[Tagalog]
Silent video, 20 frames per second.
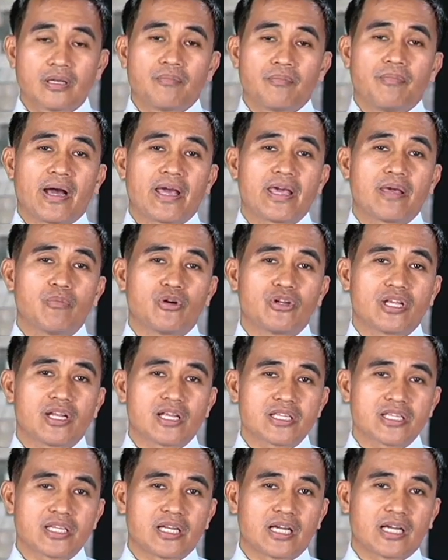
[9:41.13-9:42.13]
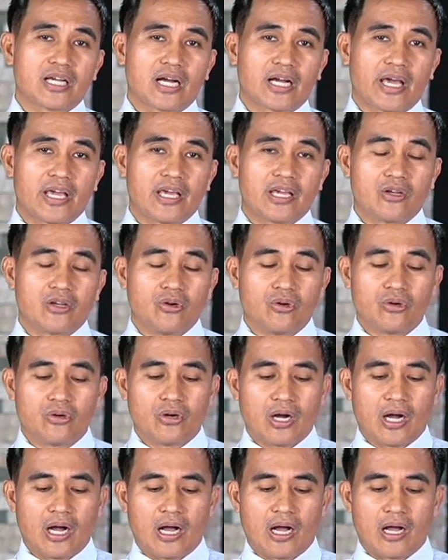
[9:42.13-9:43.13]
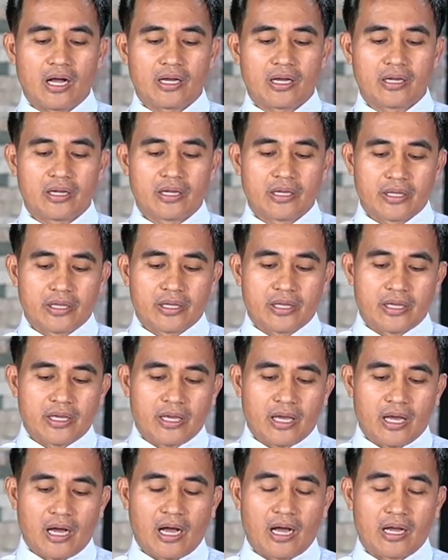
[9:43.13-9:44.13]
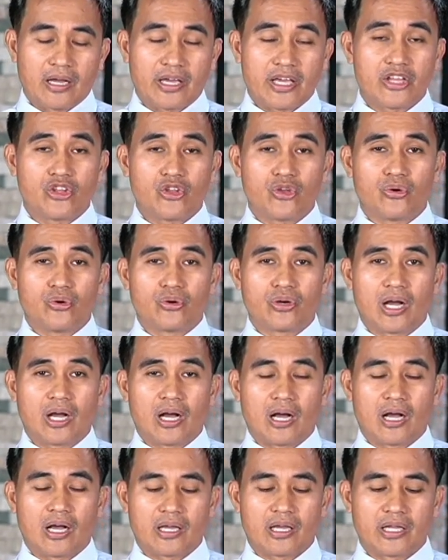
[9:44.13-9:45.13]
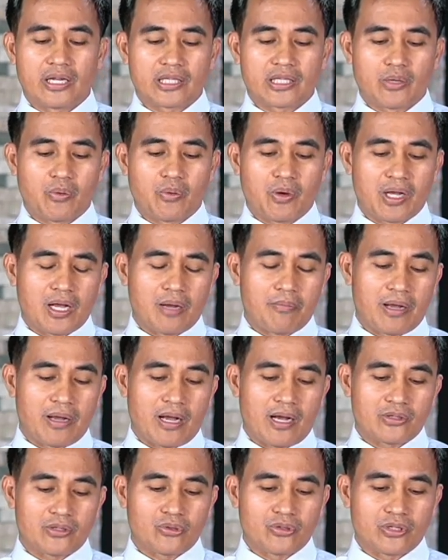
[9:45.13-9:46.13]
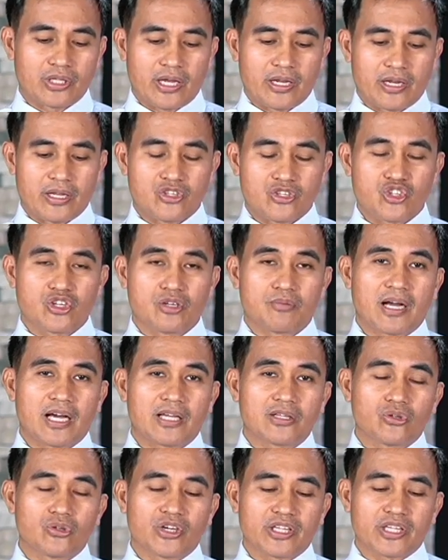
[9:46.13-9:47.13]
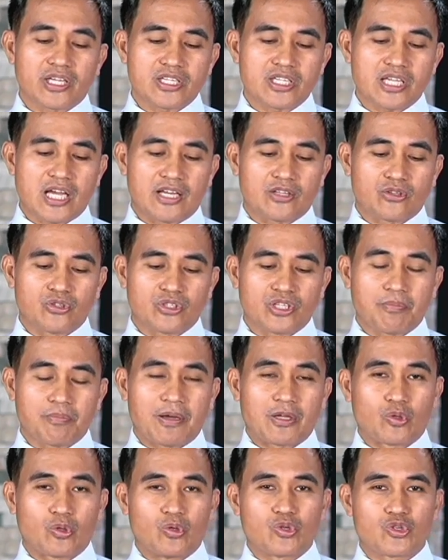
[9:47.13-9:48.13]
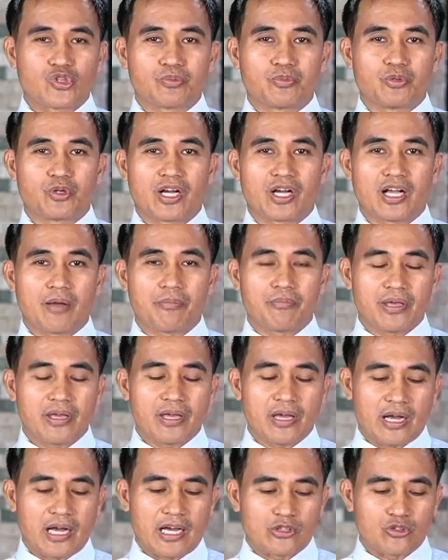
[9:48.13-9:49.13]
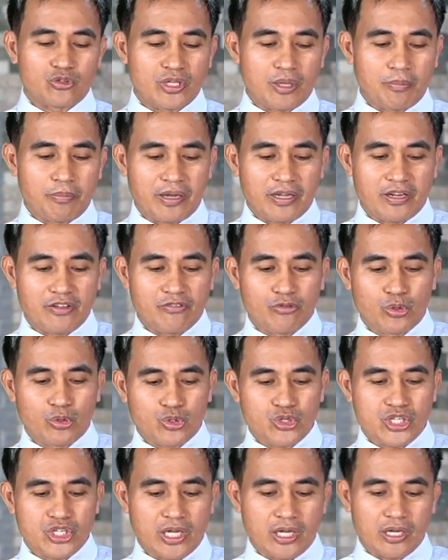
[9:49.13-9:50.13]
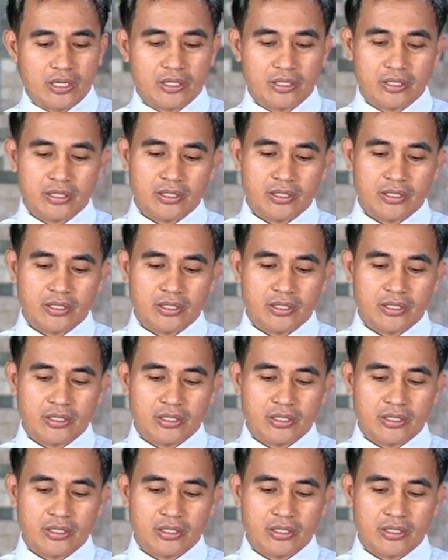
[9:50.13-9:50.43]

mahimo nila sing nagakaigo ang ang inyong uh, ginatawag nga mga katungdanan. So makadto kita sa aton niya pagtuon subong nga gabi ang aton niya pag-review sang